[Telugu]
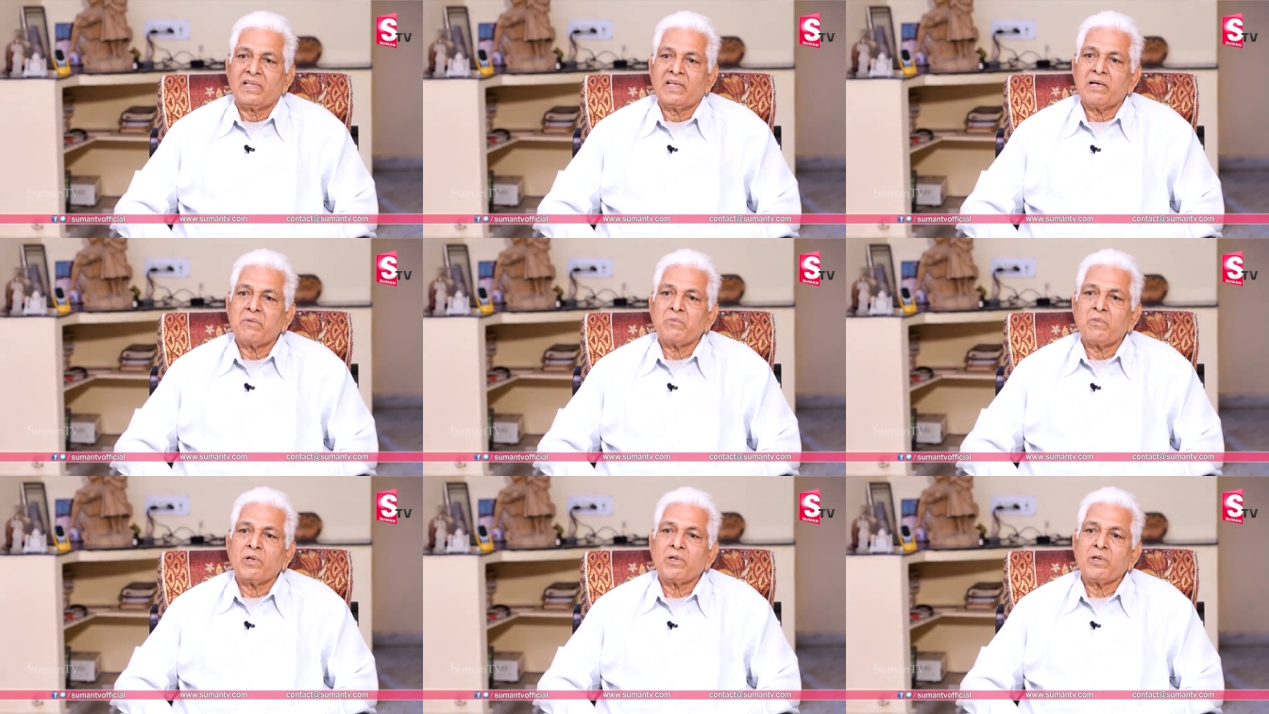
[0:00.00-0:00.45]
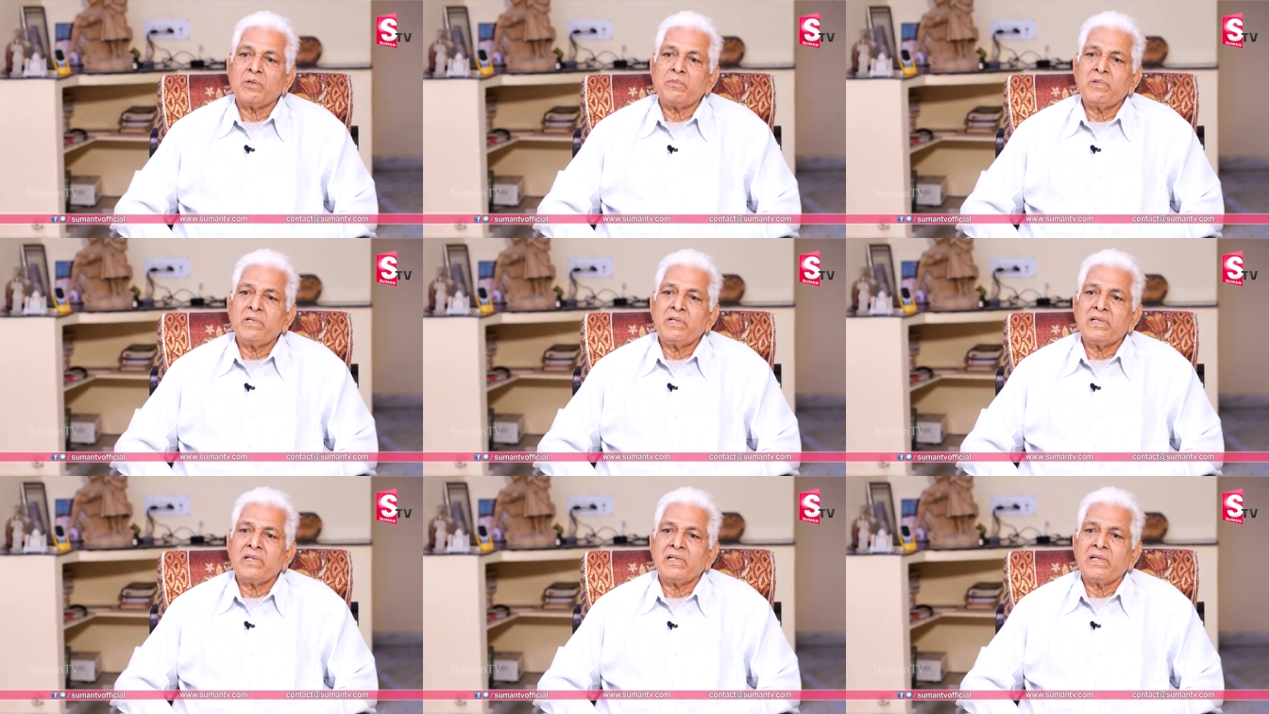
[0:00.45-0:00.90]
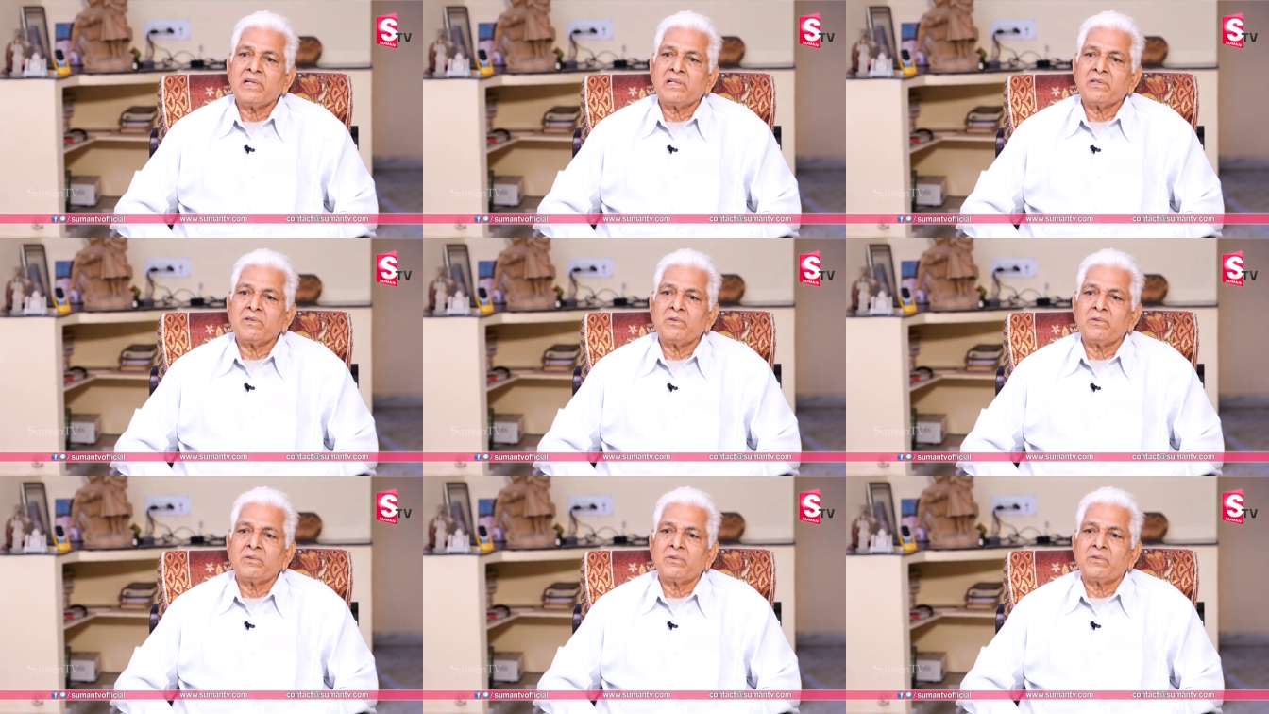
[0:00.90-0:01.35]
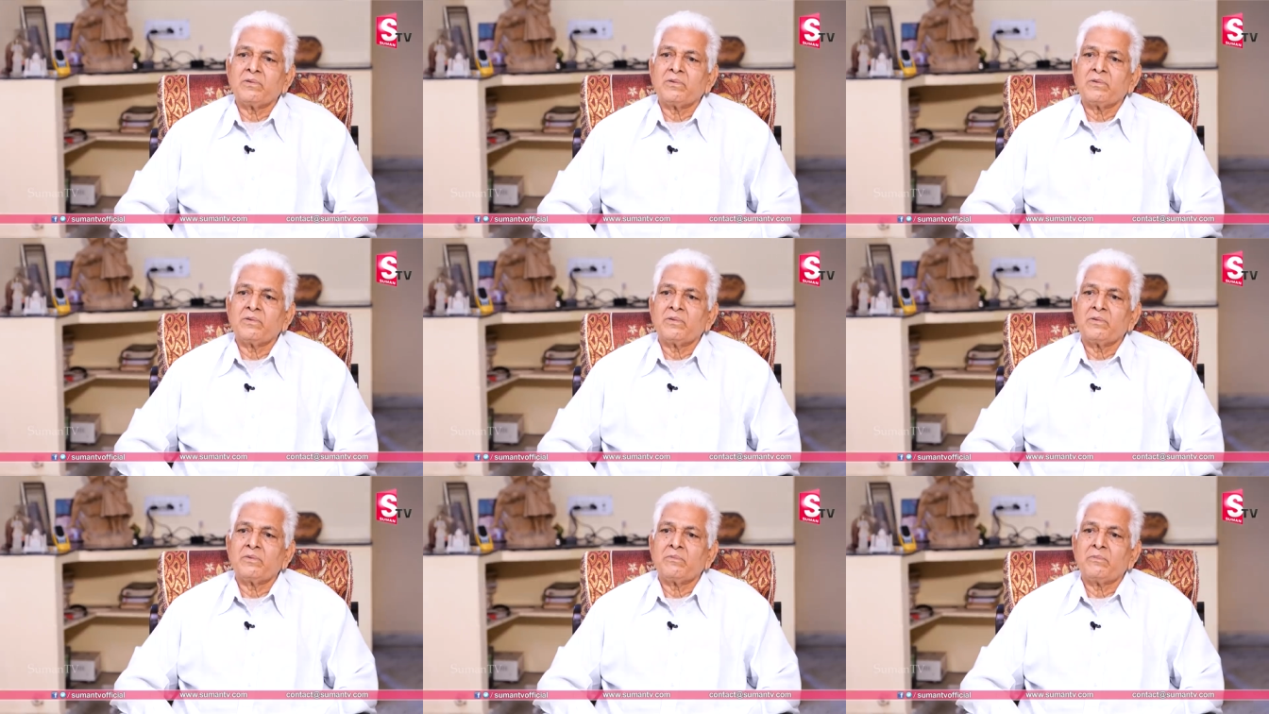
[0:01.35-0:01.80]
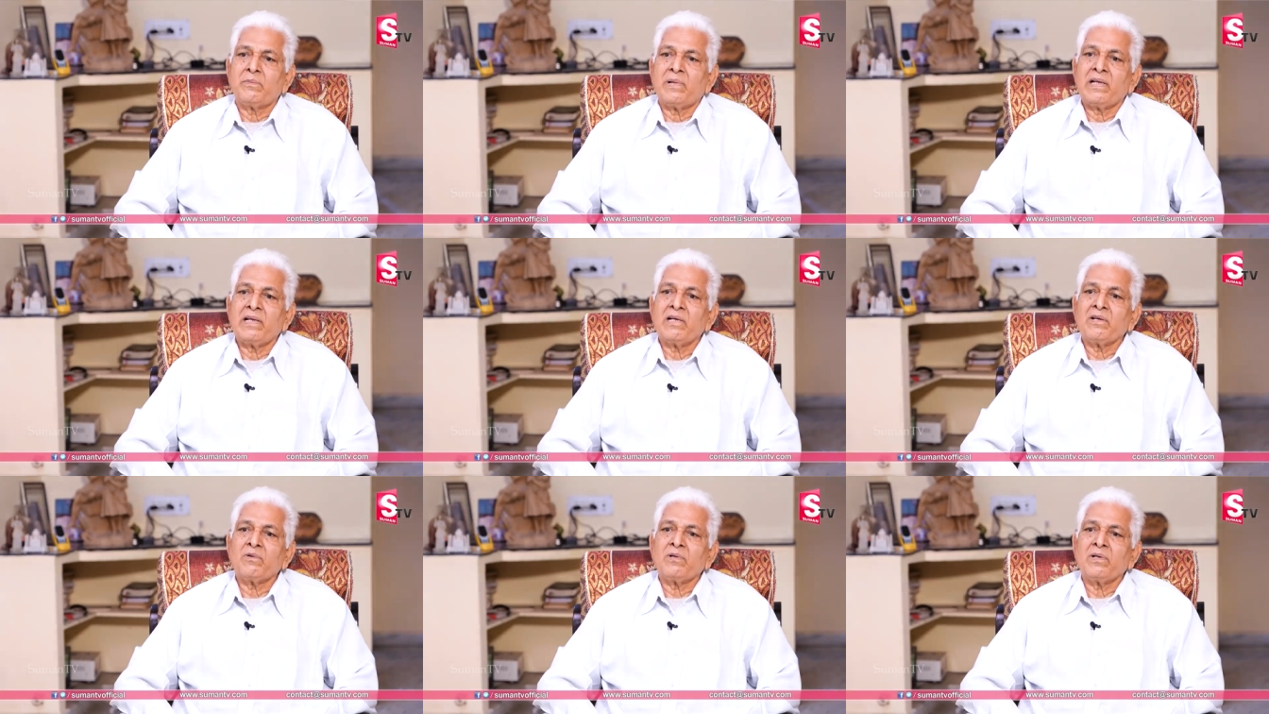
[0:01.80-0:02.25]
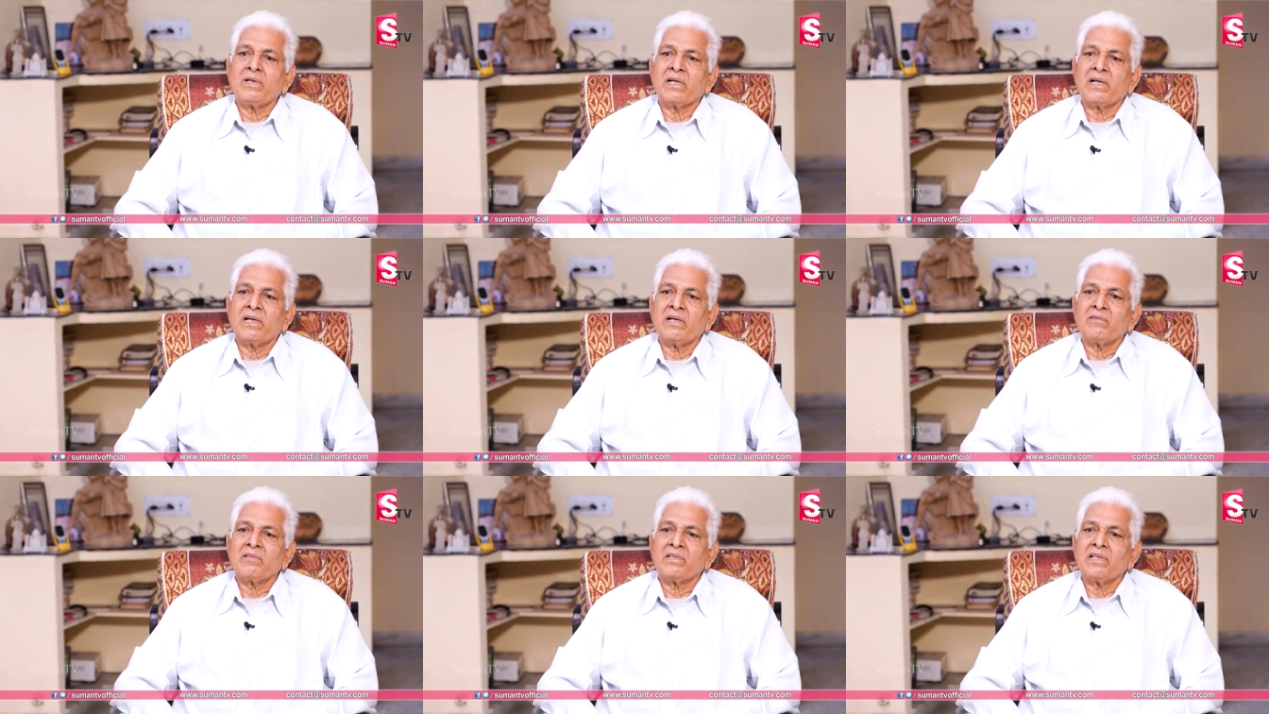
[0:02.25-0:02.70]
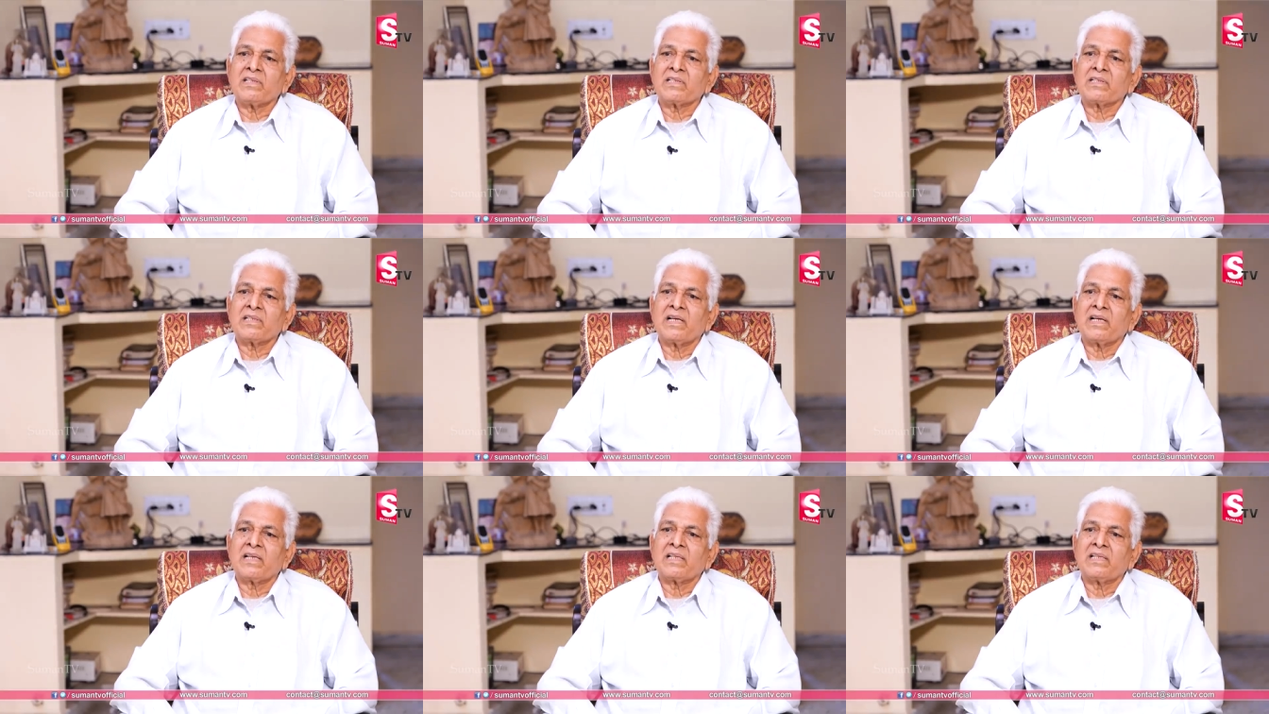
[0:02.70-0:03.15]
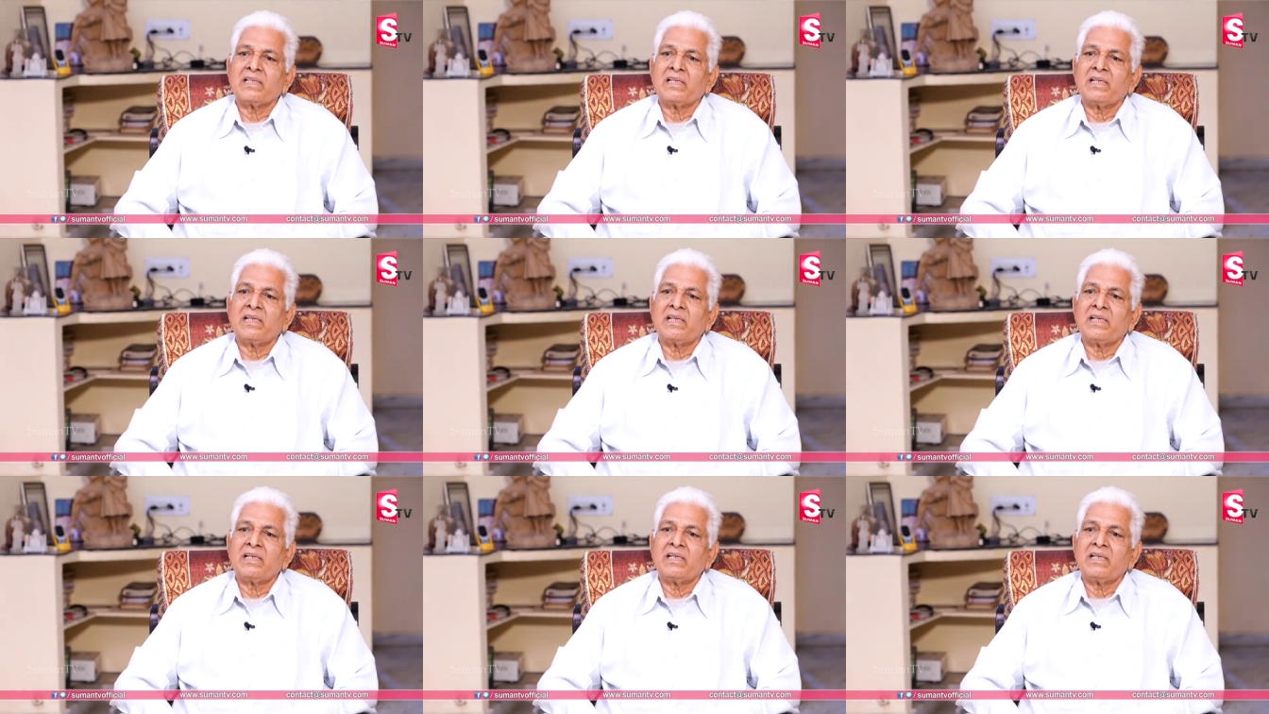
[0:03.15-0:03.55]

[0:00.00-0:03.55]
నా మొట్టమొదటి నాటకం బెల్లంకొండ రామదాసు గారిది